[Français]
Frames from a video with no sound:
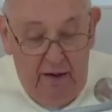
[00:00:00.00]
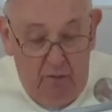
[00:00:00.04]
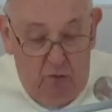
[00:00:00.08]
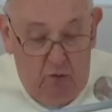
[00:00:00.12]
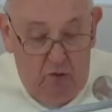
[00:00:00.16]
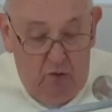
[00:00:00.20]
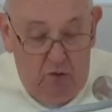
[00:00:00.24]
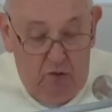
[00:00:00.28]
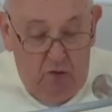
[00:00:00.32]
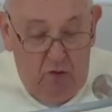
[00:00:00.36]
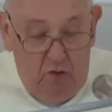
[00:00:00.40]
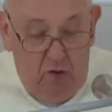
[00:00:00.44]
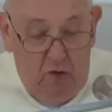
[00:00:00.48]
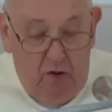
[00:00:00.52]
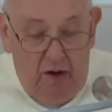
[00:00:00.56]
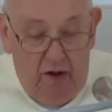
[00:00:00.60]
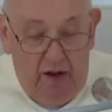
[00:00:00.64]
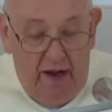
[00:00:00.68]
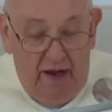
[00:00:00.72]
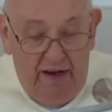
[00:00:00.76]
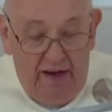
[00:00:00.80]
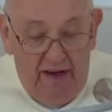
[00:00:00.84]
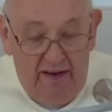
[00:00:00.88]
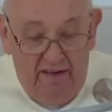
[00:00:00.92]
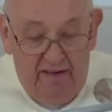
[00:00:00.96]
dont l'Église et
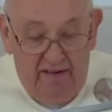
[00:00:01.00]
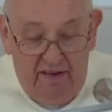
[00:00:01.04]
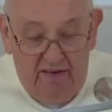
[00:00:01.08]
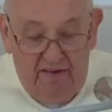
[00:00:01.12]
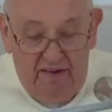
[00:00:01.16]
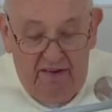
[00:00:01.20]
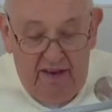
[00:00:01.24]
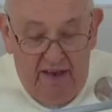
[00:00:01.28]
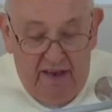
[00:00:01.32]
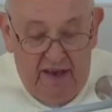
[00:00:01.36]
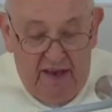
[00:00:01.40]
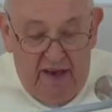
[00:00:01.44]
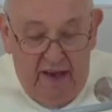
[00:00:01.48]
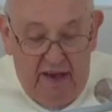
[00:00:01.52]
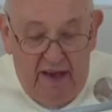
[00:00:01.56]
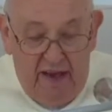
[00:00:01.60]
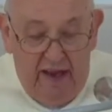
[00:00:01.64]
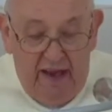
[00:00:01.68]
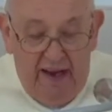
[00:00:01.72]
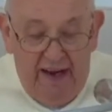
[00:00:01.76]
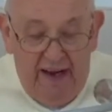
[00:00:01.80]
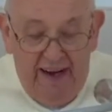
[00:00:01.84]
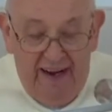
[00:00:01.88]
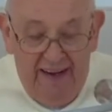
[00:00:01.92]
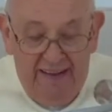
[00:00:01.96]
le monde ont
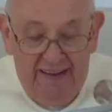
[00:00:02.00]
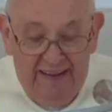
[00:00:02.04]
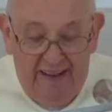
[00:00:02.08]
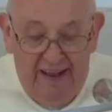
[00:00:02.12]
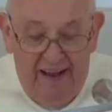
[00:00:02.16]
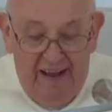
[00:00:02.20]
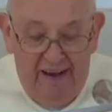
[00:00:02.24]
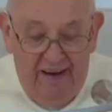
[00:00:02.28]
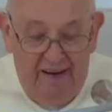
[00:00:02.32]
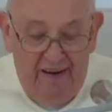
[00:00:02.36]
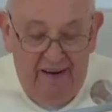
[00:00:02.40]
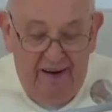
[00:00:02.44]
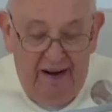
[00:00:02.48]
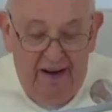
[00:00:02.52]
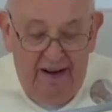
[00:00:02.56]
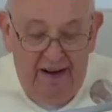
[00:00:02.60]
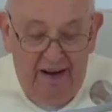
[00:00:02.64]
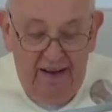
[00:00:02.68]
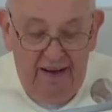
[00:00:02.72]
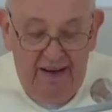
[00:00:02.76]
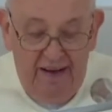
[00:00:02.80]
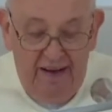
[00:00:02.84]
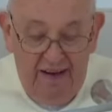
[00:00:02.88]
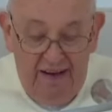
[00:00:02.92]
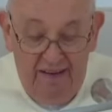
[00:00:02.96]
besoin comme la
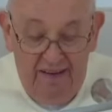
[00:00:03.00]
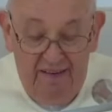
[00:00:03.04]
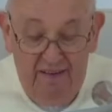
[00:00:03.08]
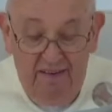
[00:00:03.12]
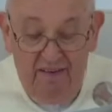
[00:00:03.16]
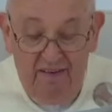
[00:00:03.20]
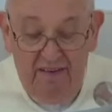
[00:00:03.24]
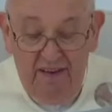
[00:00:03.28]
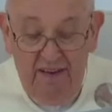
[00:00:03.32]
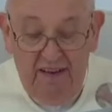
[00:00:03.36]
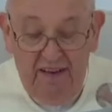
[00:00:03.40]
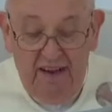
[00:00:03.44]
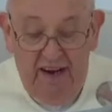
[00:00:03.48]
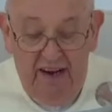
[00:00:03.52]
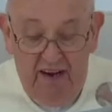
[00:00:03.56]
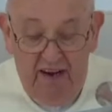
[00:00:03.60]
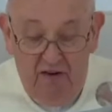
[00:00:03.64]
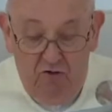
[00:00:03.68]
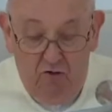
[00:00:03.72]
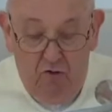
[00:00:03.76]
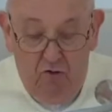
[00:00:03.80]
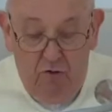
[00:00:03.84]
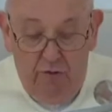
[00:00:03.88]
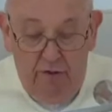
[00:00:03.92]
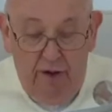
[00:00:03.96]
terre a besoin
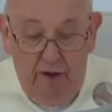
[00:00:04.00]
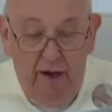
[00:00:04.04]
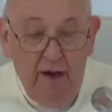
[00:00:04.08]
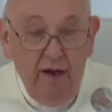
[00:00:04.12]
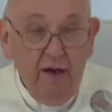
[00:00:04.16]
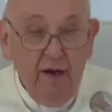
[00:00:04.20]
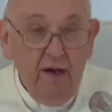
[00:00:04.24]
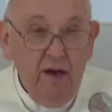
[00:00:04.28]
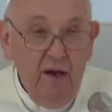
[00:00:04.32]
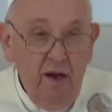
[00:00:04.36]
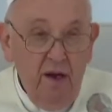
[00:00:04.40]
de pluie.